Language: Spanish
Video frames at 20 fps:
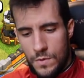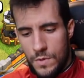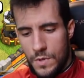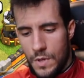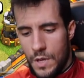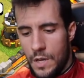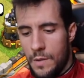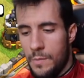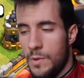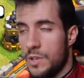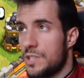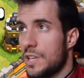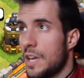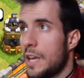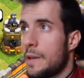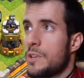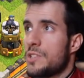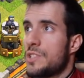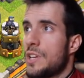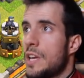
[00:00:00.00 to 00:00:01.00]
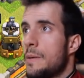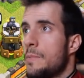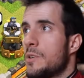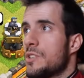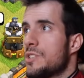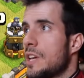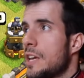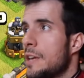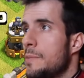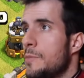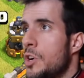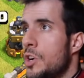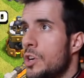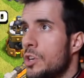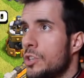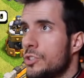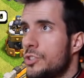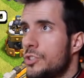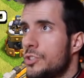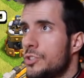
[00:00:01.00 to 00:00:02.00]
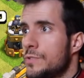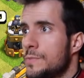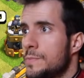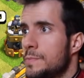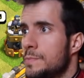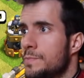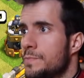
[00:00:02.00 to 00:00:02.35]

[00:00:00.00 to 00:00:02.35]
Seguimos, seguimos, seguimos, seguimos.